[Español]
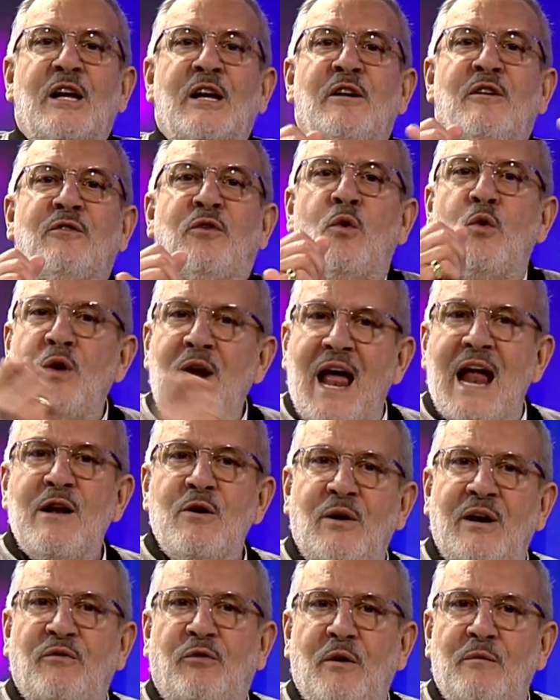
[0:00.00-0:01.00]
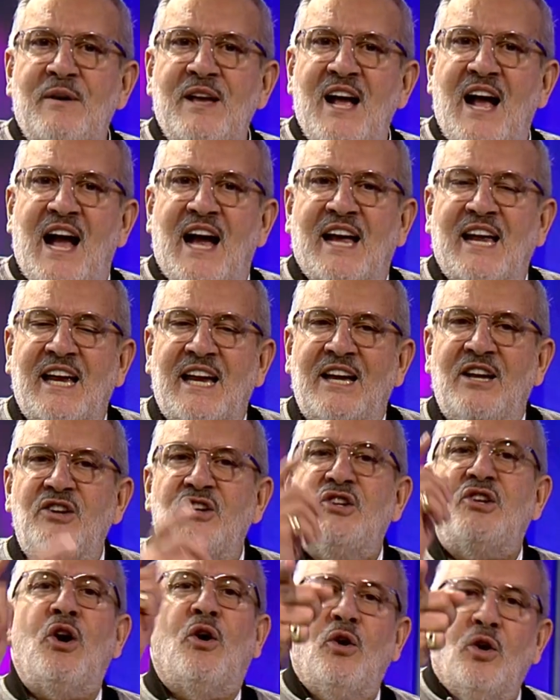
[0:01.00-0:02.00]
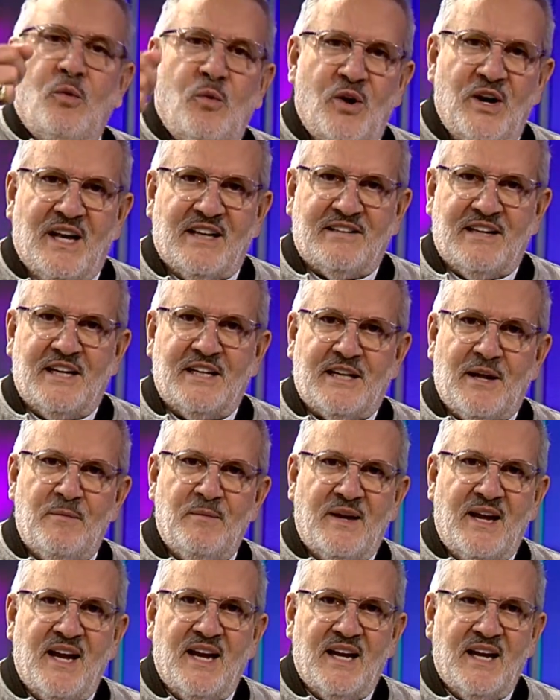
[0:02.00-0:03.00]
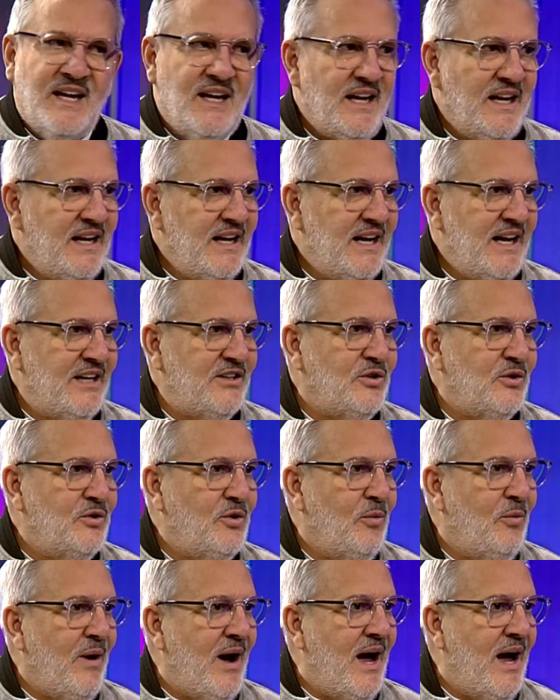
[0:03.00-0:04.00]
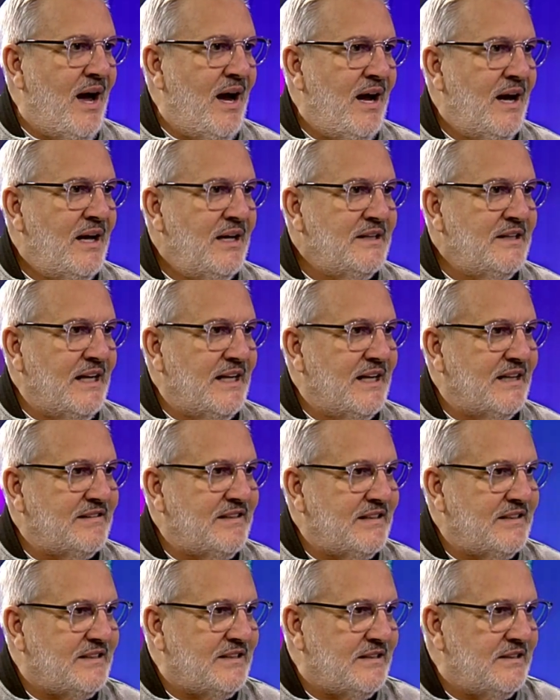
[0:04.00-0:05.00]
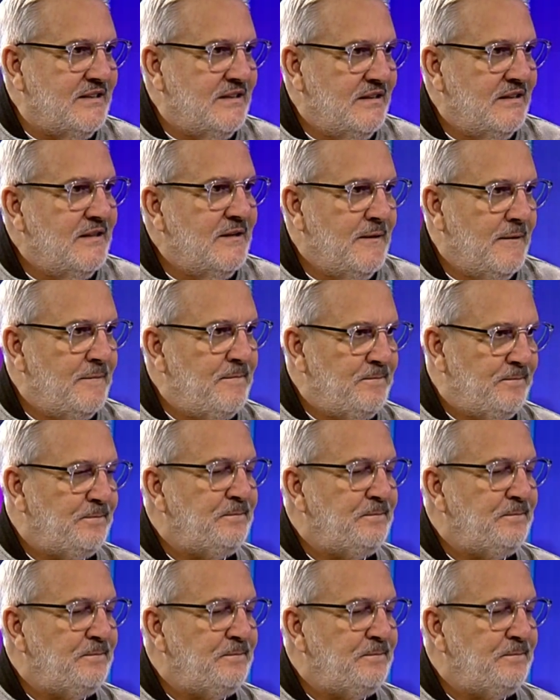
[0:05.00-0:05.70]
fulano le fue bien ahí, yo lo voy a hacer también. Eso no va. Tiene que ser. Yo no tengo talento